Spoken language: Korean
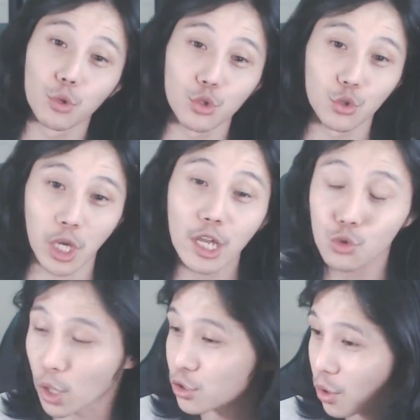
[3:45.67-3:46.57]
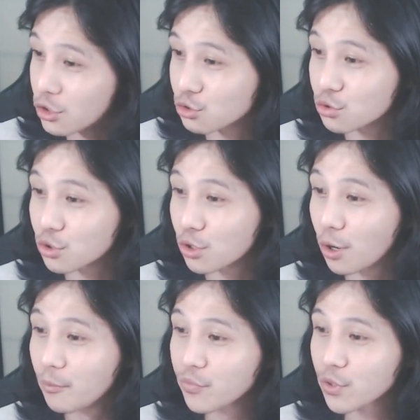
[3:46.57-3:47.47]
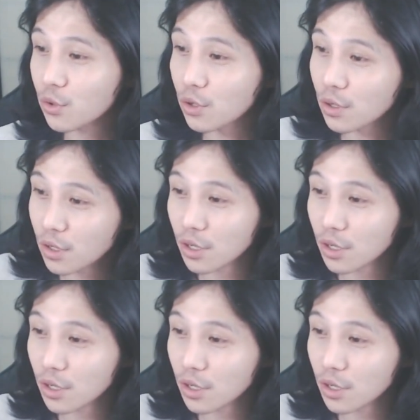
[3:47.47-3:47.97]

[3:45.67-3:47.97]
못했어 개쫄아 있어가지고 어?